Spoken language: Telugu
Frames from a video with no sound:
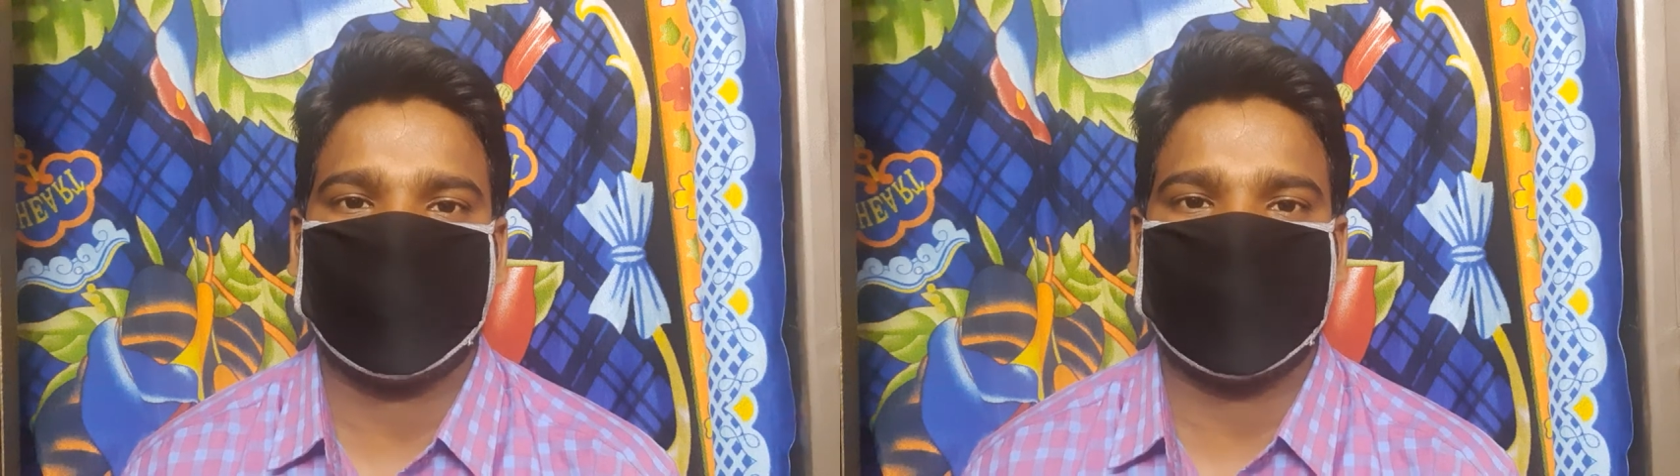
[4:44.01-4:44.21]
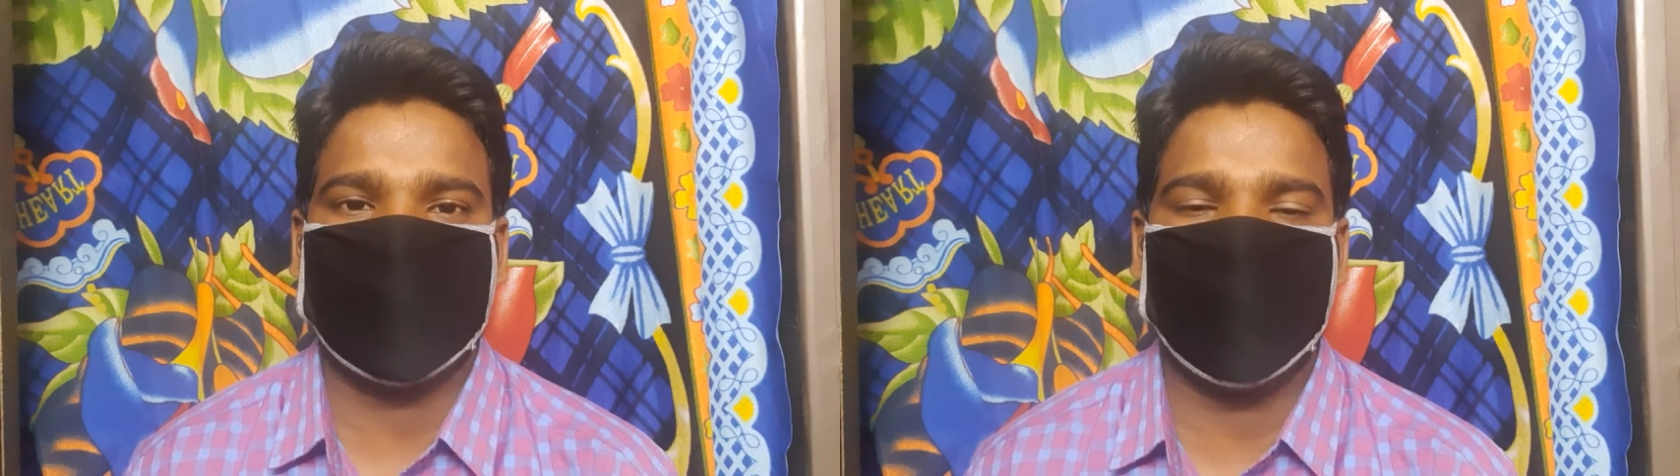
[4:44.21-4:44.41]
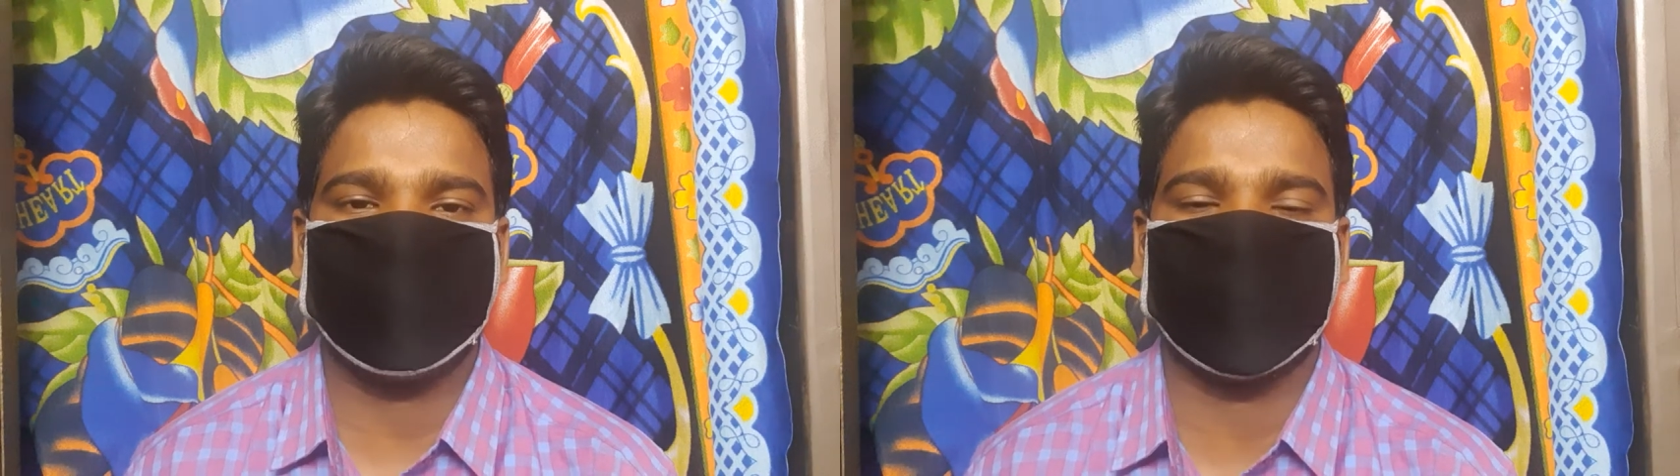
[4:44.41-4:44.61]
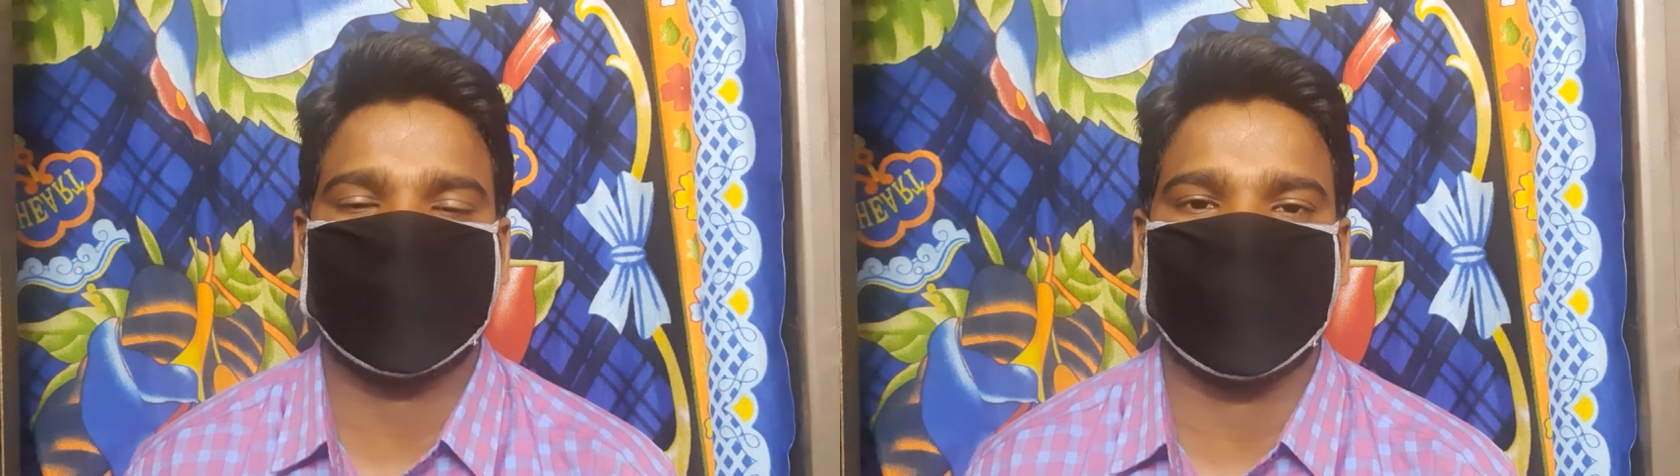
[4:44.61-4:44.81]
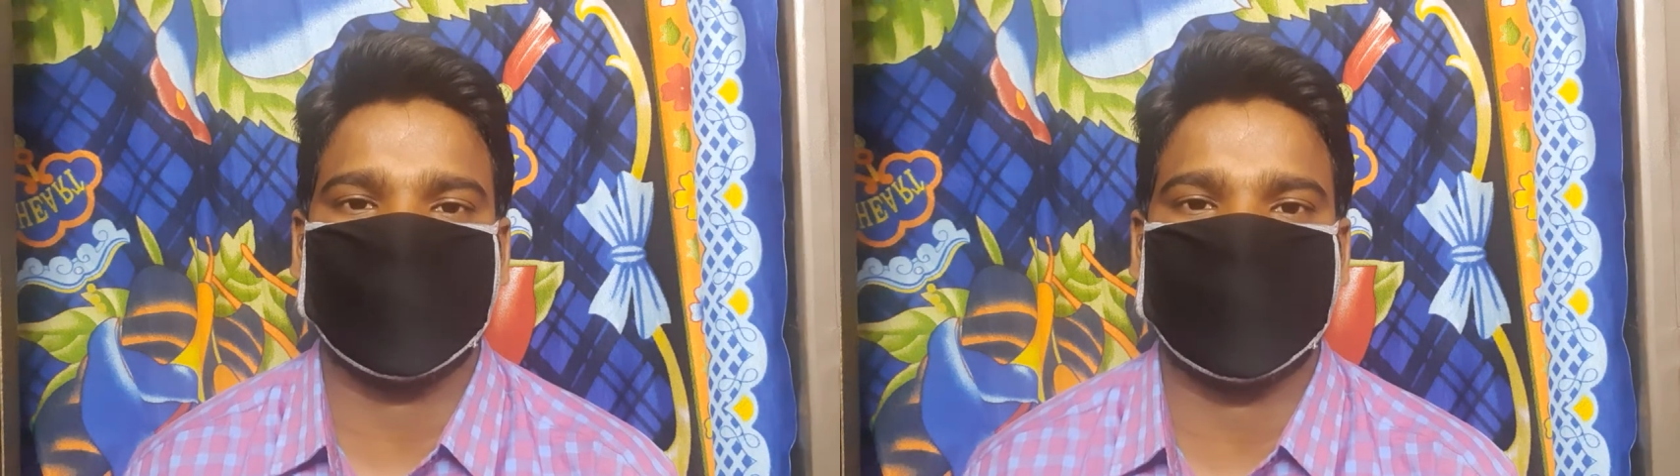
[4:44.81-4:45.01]
ఒక
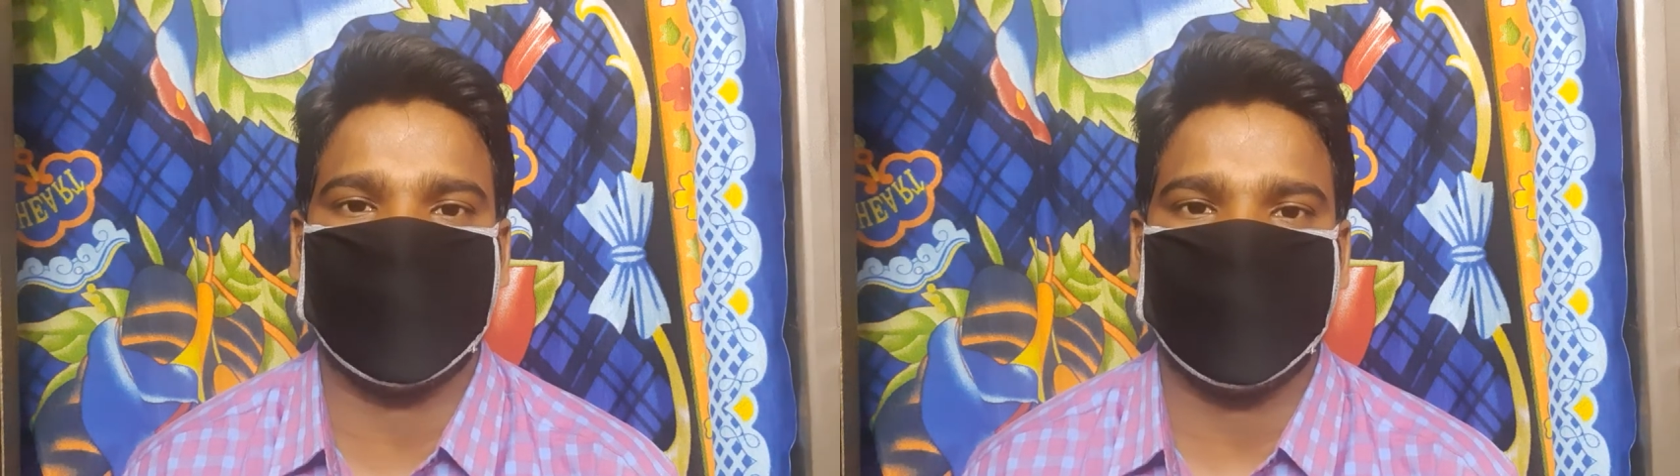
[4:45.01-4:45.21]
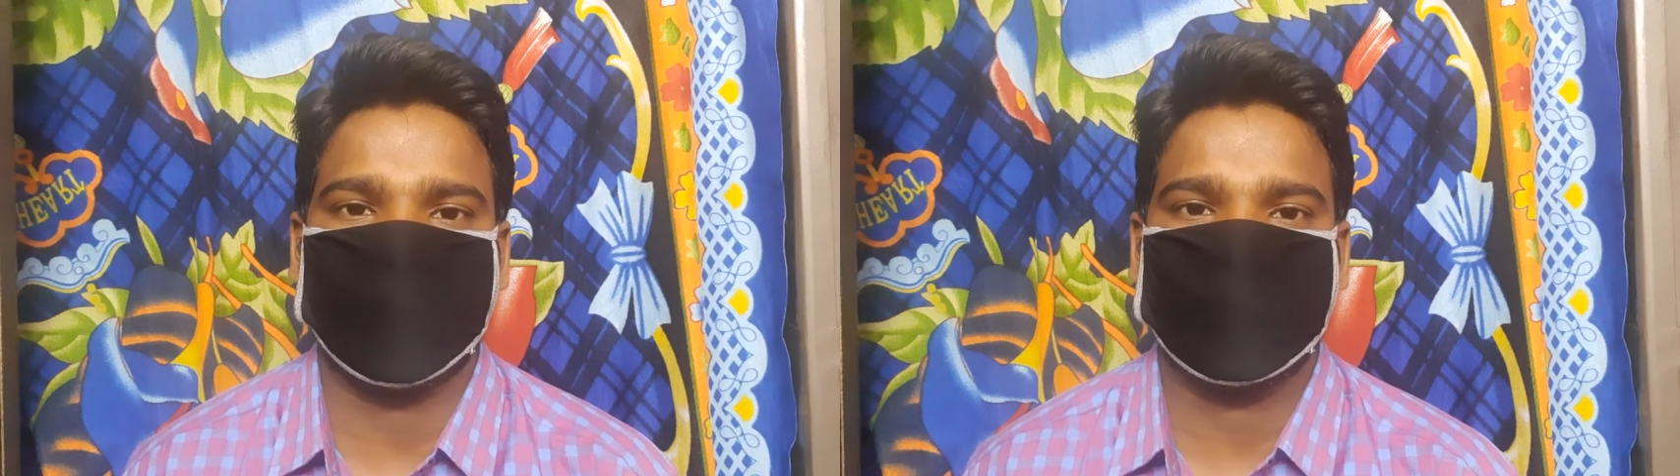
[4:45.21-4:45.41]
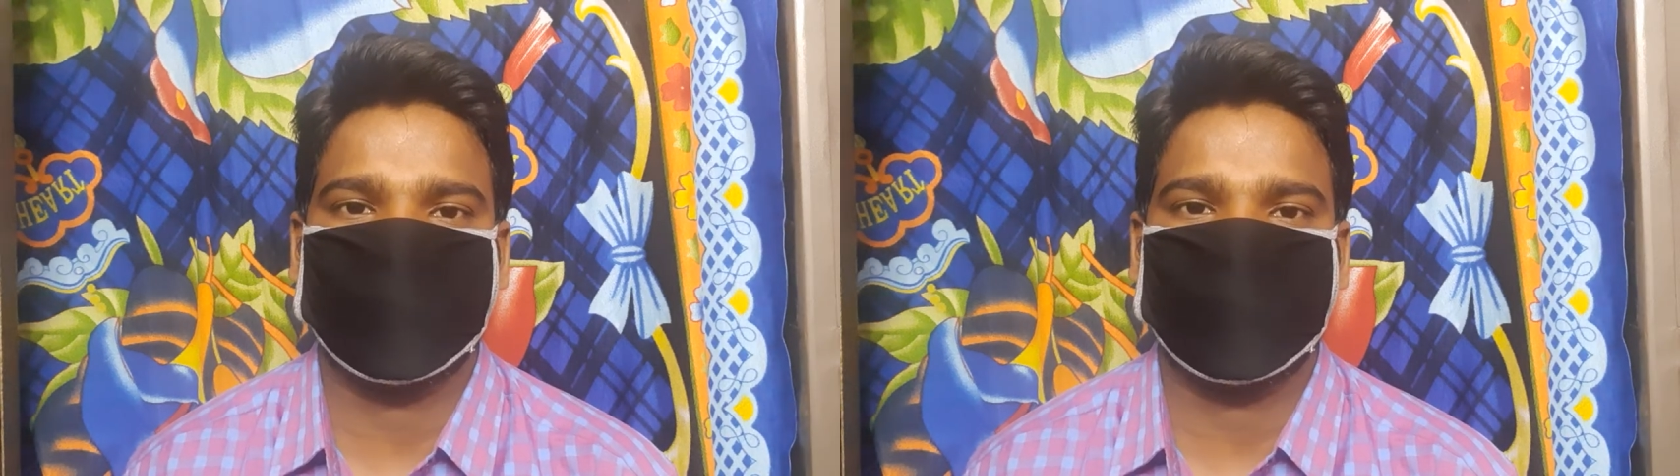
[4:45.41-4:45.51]
క్యాబినెట్ ఉండిద్దని